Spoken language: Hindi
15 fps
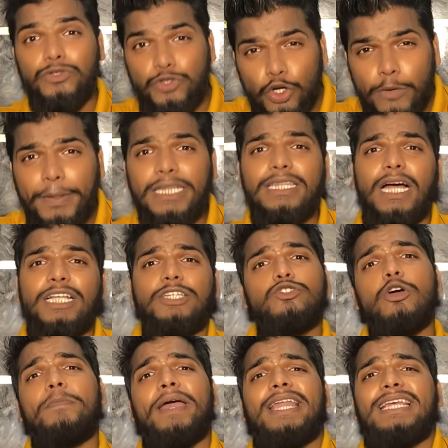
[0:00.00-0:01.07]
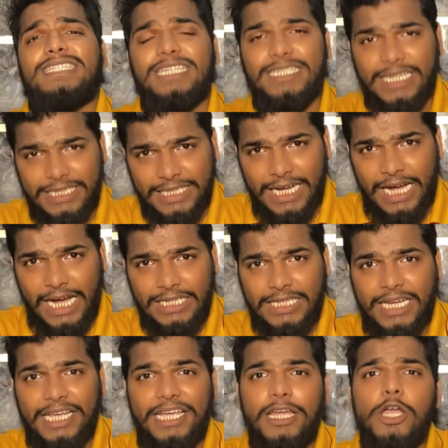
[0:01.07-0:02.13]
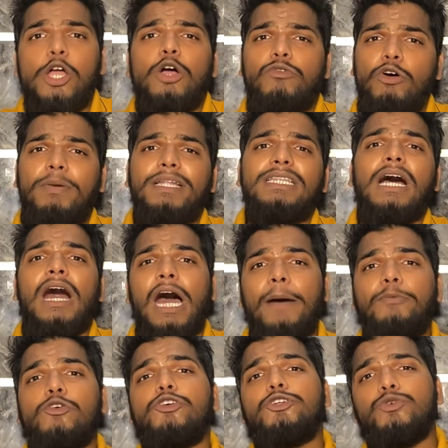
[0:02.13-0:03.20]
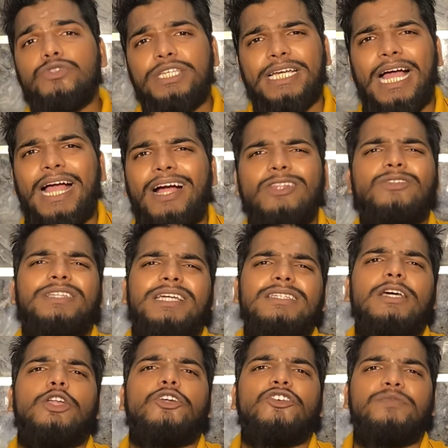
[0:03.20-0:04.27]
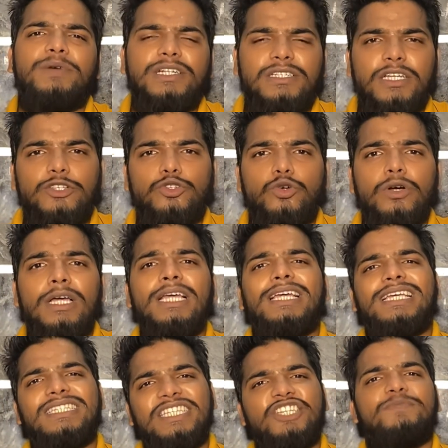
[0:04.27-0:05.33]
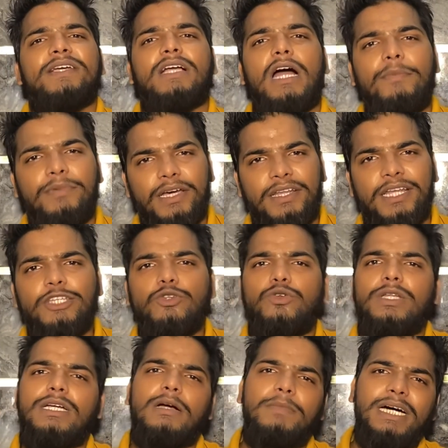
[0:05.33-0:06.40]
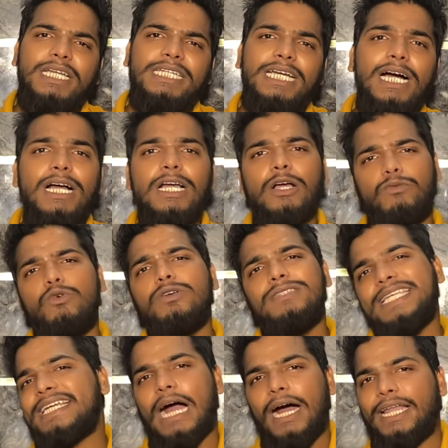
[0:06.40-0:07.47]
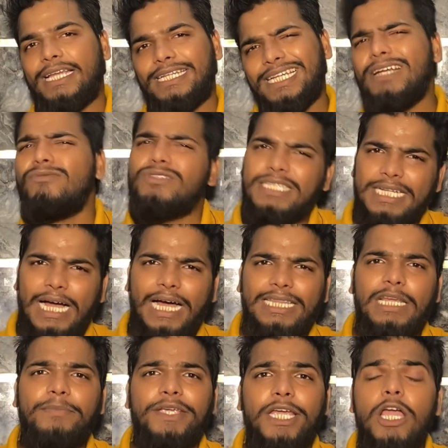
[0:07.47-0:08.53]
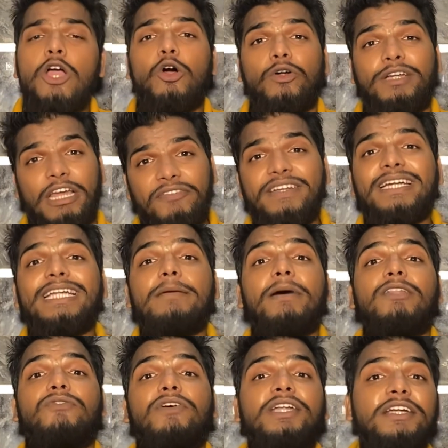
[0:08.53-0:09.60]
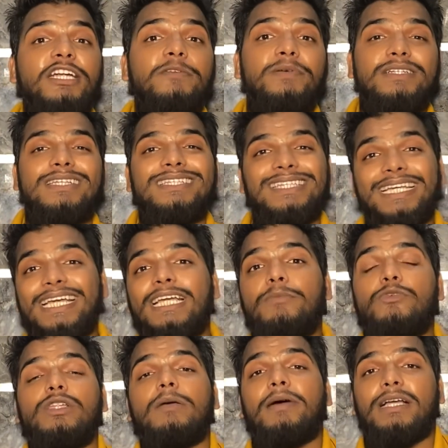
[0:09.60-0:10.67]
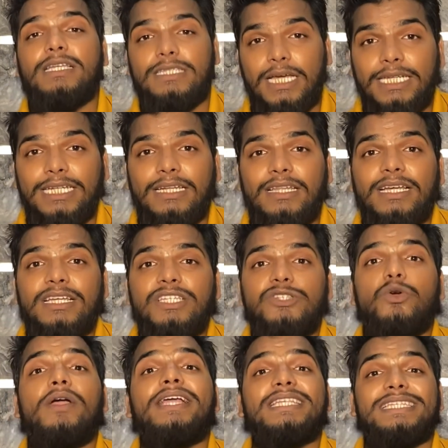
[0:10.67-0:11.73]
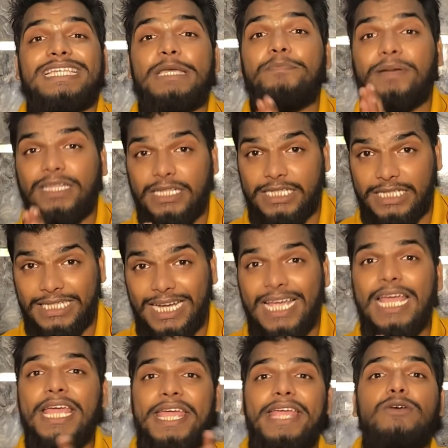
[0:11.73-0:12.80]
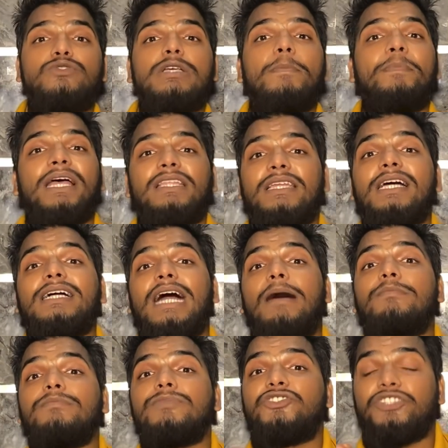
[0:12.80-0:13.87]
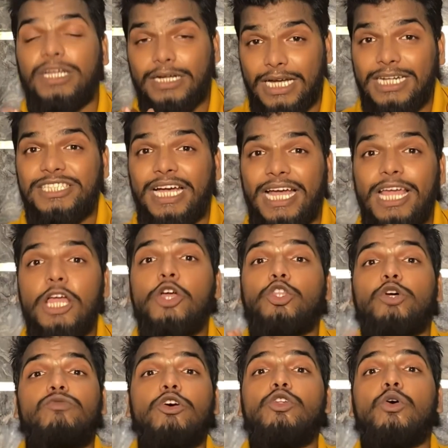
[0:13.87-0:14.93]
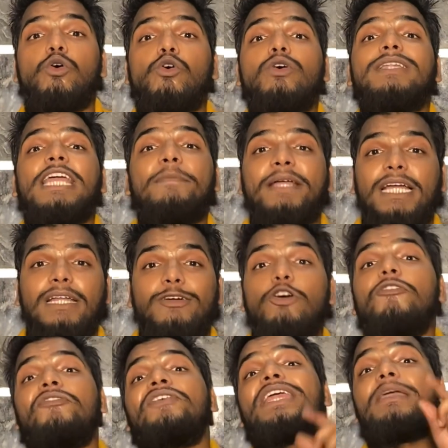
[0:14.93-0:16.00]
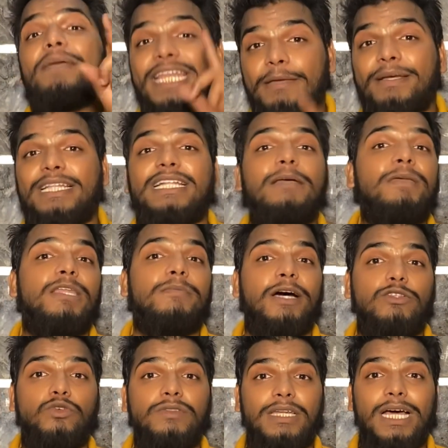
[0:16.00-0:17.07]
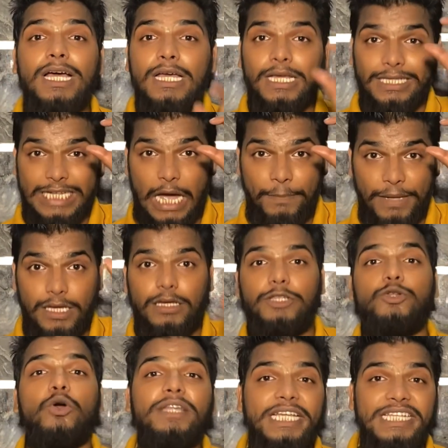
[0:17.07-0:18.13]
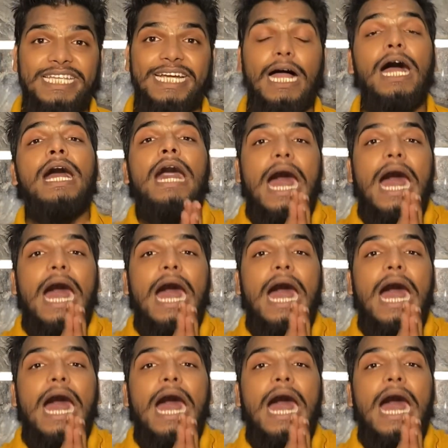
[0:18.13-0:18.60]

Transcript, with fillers: जो बंदा जिसको पहले से धंधा आता है वो बंदा आपको क्यों सिखाएगा तो देर अ लॉट ऑफ पर्सन जो इस चीज पे काम कर रहे हैं जिन्होंने कमा लिया वो सिखा रहे ठीक है वो सिखाते भी है और डेफिनेटली ये बात 100 परसेंट सही है कि मुल्क पाकिस्तान के अंदर किसी को एक स्कीम पता चल जाए एक उसका पैतरा काम कर जाए तो वो लोगों को नहीं बताता और फ्री में नहीं बताता मेरी बात को जरा यहाँ पे नोट कीजिएगा